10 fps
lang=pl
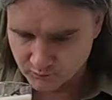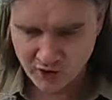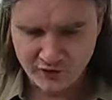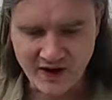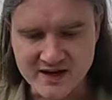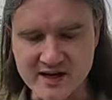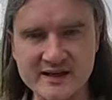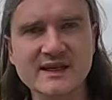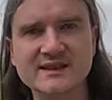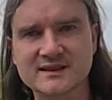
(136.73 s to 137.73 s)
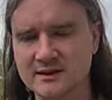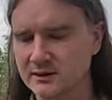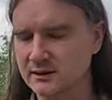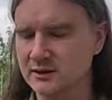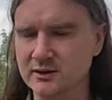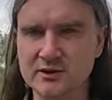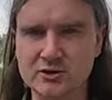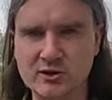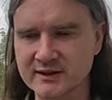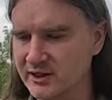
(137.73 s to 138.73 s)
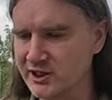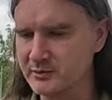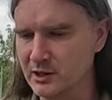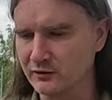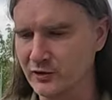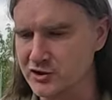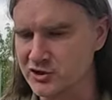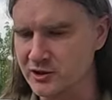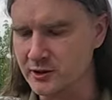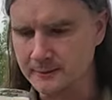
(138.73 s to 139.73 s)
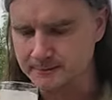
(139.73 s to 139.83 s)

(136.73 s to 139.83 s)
No i fajnie, jest y, trochę tej chmielowości.